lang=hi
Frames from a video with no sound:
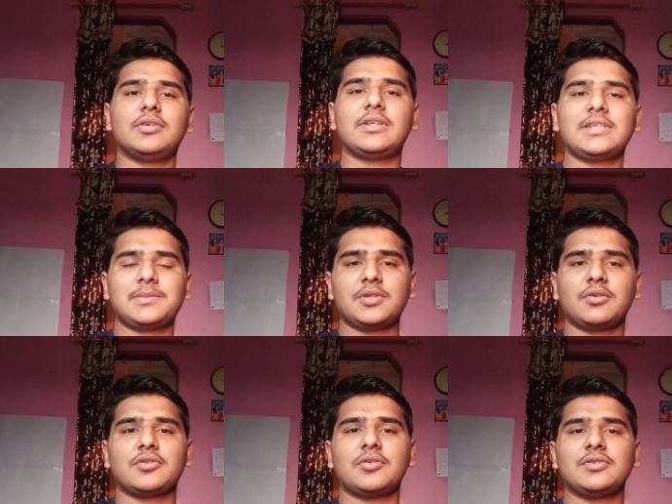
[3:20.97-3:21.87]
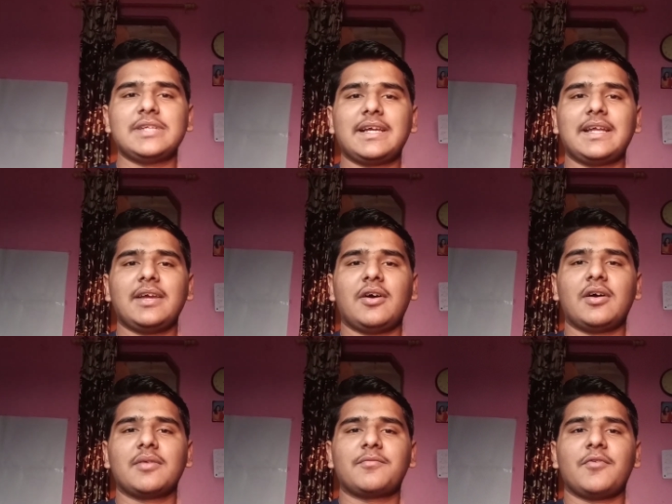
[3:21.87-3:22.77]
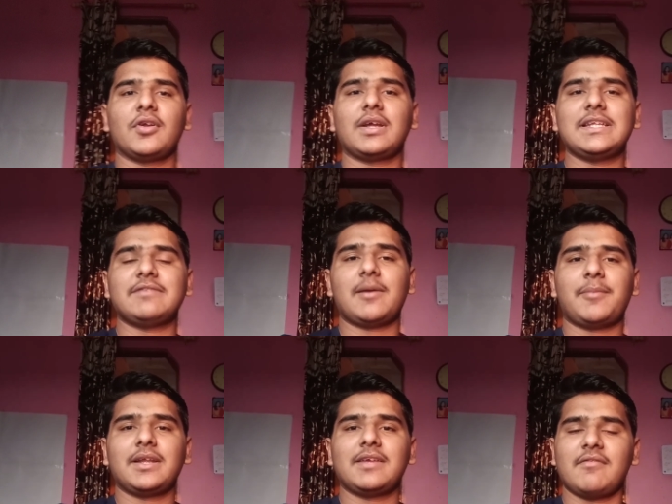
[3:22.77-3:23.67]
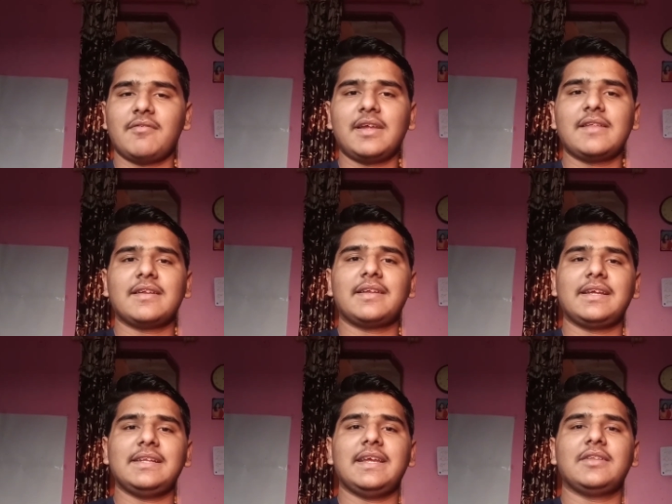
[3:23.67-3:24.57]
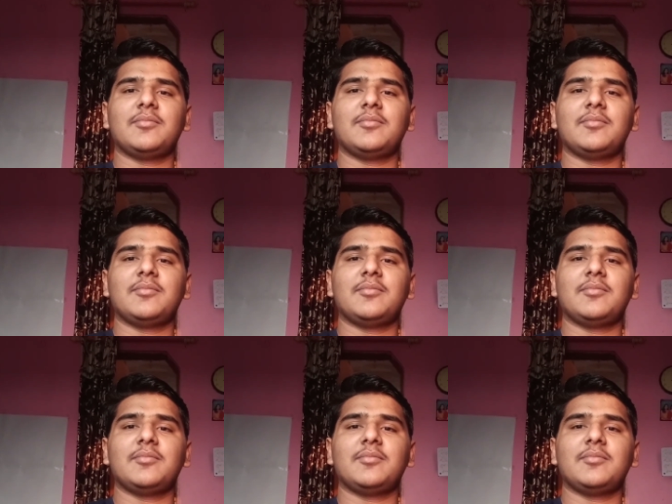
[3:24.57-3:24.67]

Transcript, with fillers: डिस्क्रिप्शन को जरूर चेक करें और फॉलो कर लीजिए वहाँ पर के रिजल्ट के लिए